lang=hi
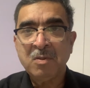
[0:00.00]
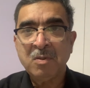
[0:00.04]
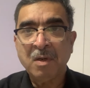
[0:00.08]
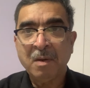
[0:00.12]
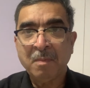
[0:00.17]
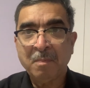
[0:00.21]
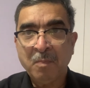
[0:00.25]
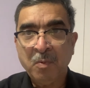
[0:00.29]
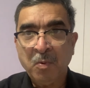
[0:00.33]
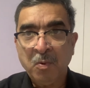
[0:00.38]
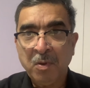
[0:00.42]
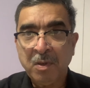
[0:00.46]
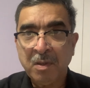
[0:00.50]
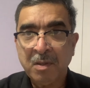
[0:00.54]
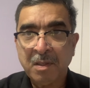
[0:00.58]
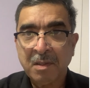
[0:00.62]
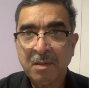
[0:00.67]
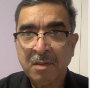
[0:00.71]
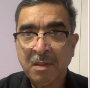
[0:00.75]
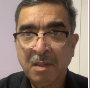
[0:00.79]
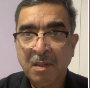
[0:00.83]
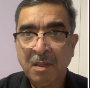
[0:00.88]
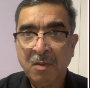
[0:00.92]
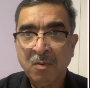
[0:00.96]
रिपोर्ट
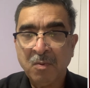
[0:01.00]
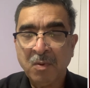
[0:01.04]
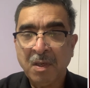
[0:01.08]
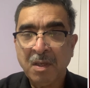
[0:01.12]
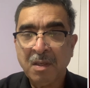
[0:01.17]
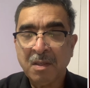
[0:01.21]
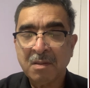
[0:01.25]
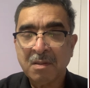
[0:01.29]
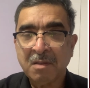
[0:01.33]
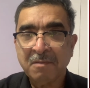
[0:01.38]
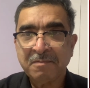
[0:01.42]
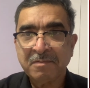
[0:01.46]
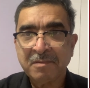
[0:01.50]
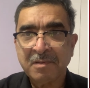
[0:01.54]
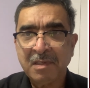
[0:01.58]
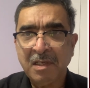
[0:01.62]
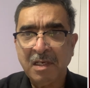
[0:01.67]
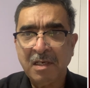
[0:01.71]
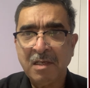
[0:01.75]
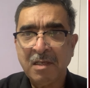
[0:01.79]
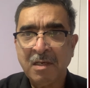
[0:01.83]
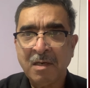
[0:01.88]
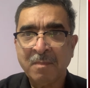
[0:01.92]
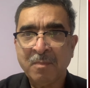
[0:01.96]
करते हैं और एक
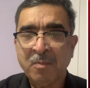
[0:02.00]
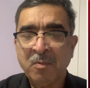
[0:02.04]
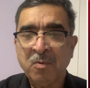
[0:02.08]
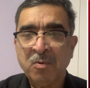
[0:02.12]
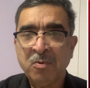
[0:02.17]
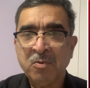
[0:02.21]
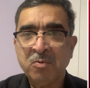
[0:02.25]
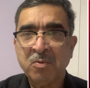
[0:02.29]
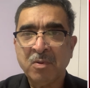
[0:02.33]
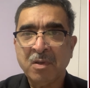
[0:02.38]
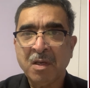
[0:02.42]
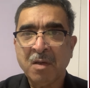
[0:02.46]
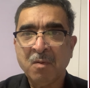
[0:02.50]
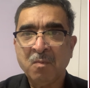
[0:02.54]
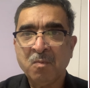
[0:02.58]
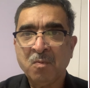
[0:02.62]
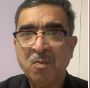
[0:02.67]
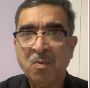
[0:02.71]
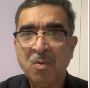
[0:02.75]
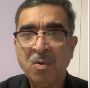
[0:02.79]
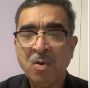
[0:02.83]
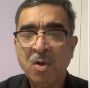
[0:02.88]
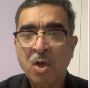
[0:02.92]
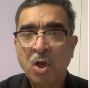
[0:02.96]
तफसीली रिपोर्ट जो है
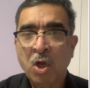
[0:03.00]
वो